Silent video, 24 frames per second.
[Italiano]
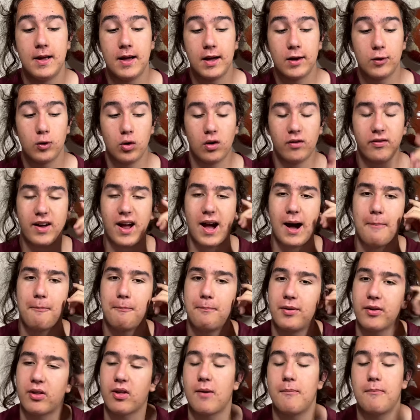Nuove app
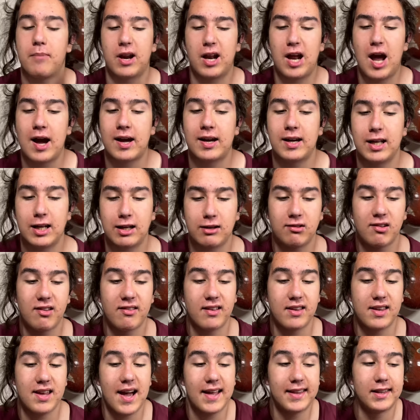sempre anche
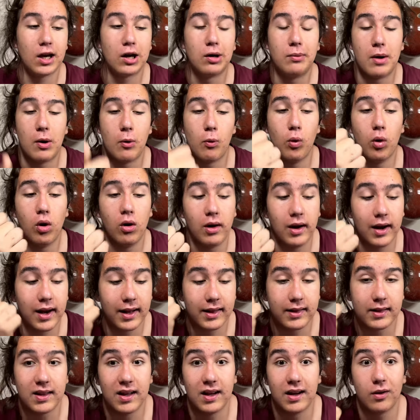disegnate come
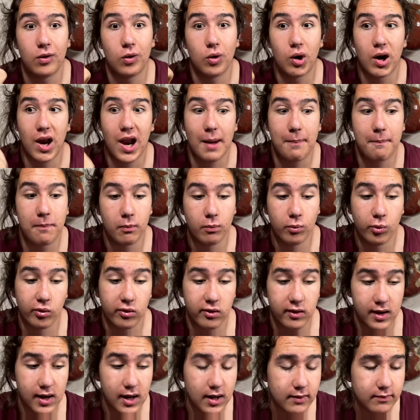wallet o l'app
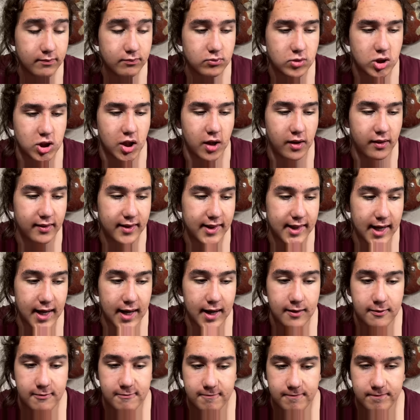musica, ci
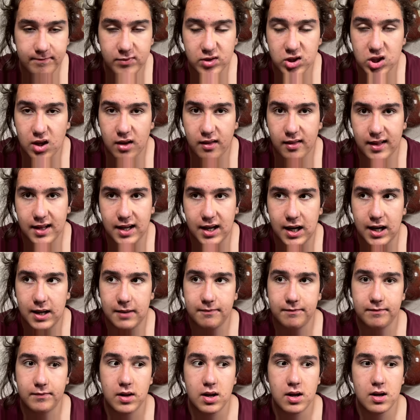sta, ci
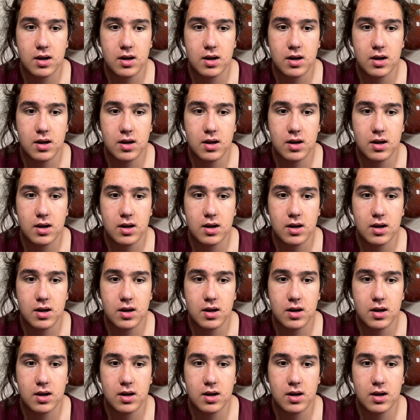sta.